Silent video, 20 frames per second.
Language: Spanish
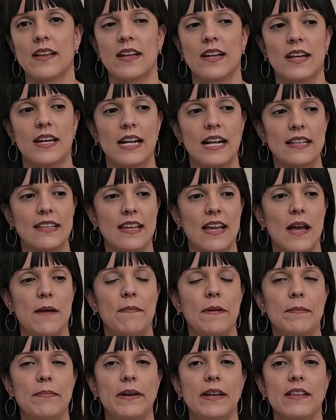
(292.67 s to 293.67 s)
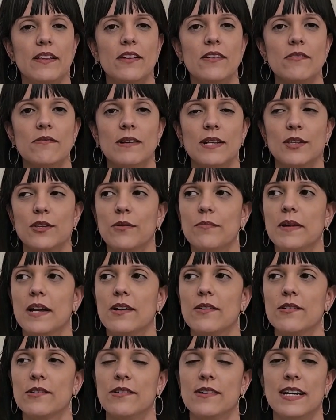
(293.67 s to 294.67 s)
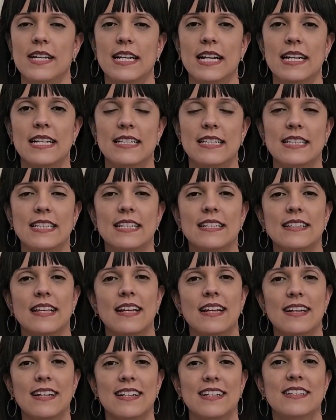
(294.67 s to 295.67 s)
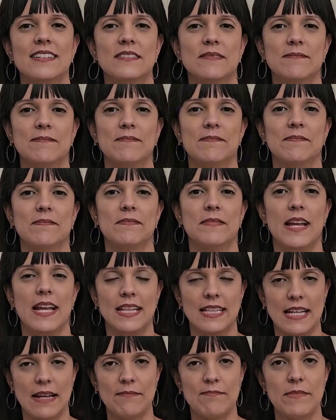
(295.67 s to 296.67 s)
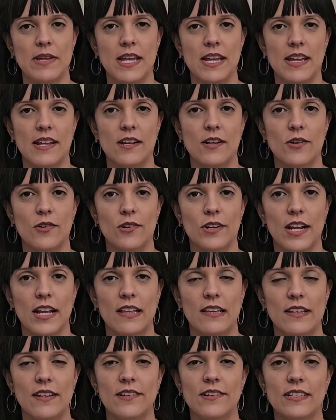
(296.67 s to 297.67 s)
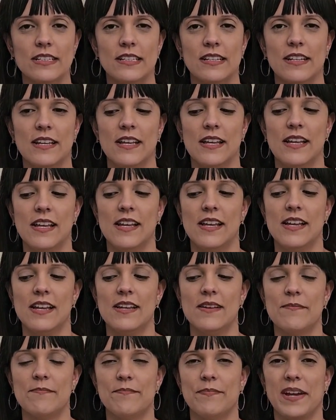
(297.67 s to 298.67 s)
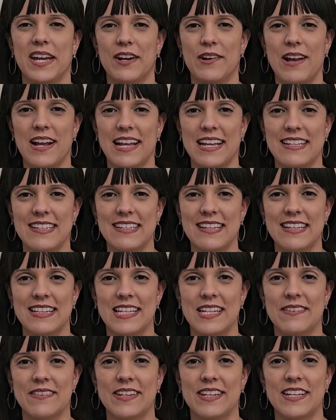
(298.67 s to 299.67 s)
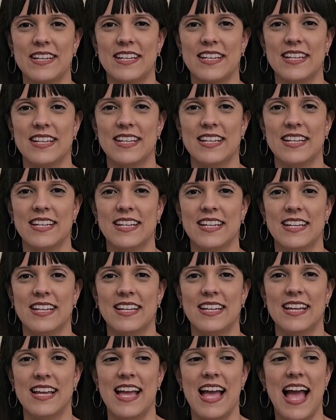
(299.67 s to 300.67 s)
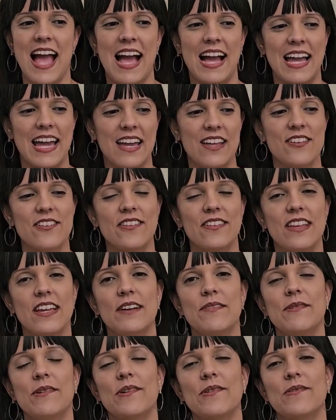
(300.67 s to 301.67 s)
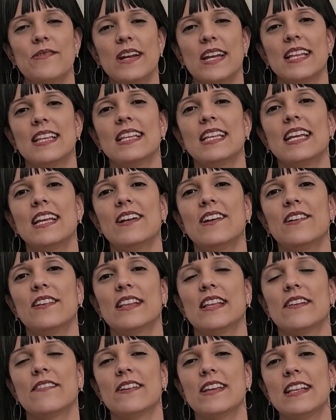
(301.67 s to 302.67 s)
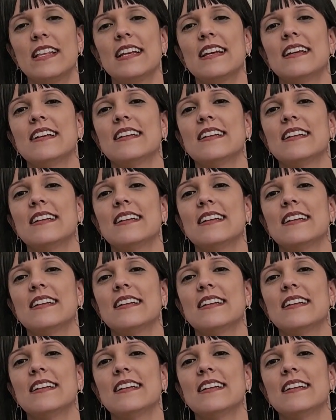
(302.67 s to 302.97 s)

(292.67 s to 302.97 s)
Gracias a papá Dios, cuando me hago los análisis de sangre, están bien, gloria a Dios. Pero ¿a qué se debe? A que yo llevo un estilo de vida